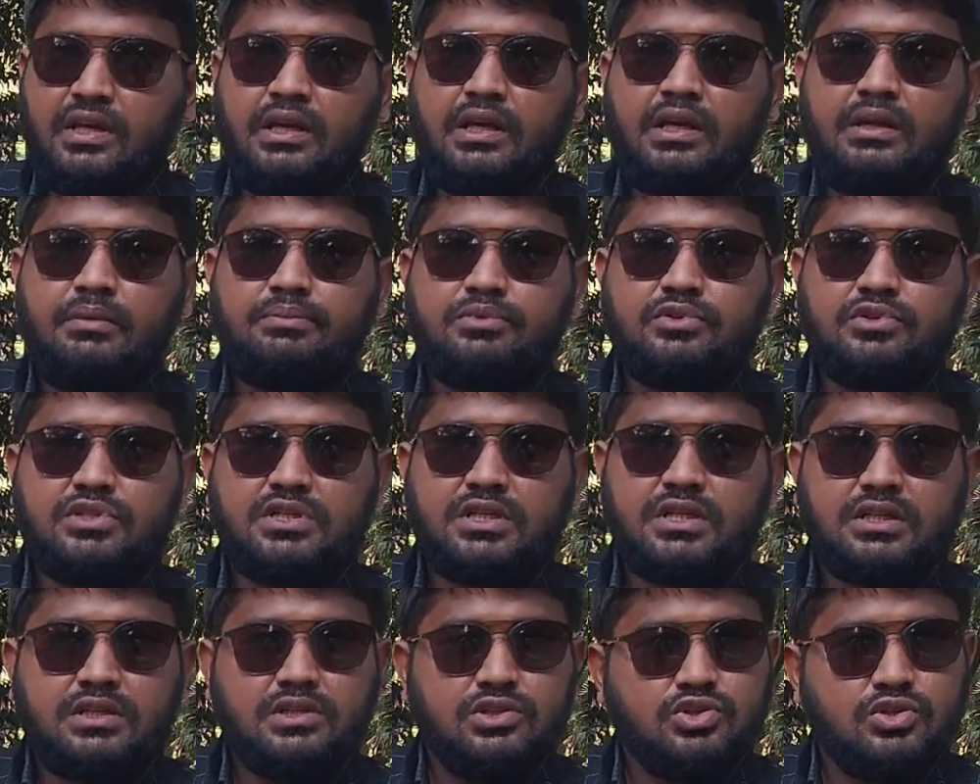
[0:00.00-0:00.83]
এই
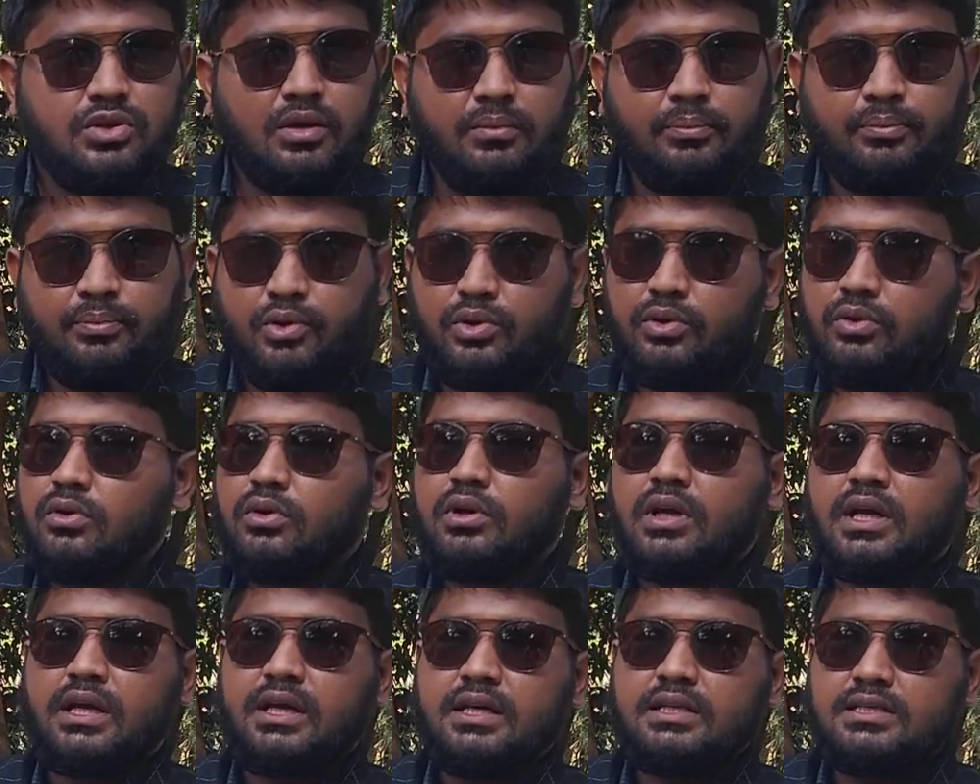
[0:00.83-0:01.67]
প্রজেক্টটির সম্পূর্ণ
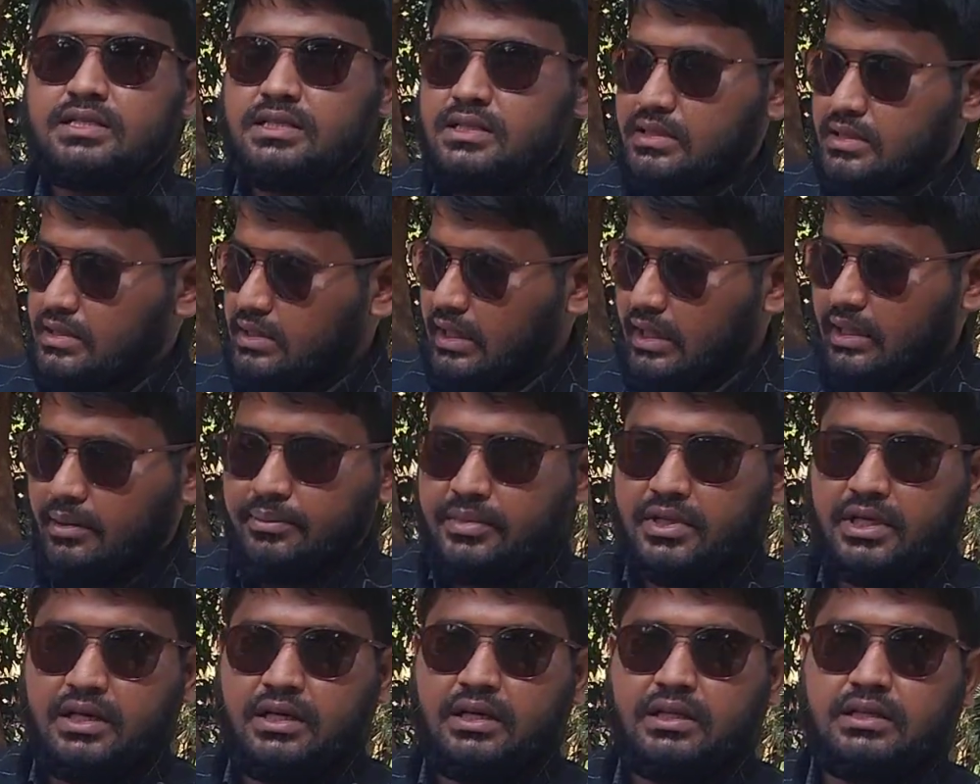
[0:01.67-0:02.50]
কাজ
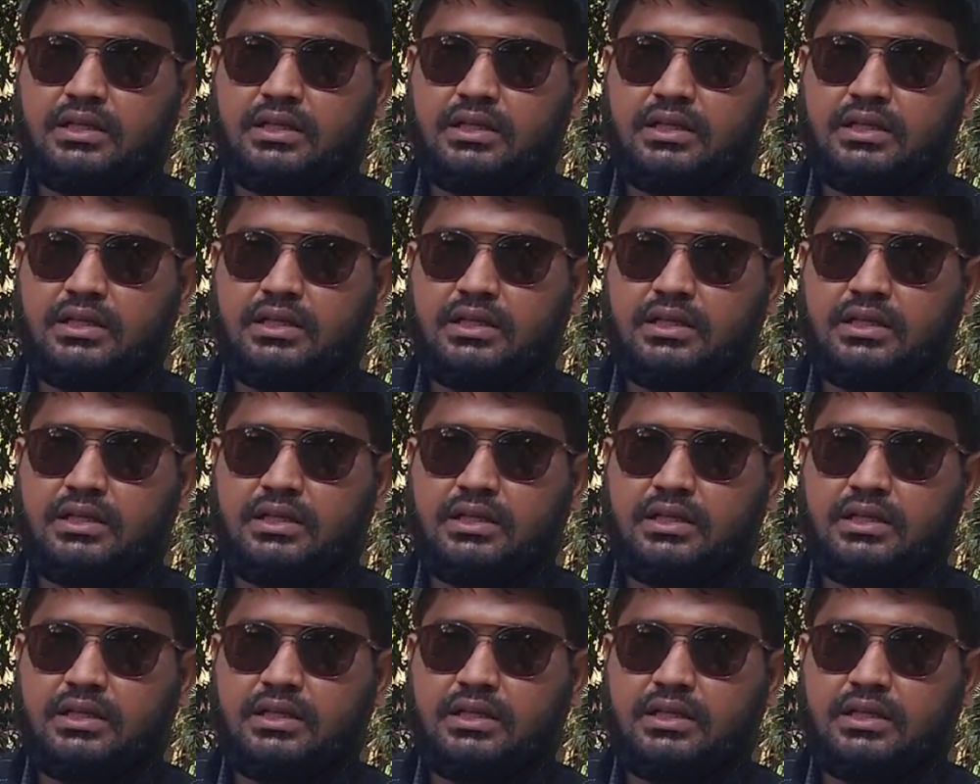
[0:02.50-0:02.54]
আমরা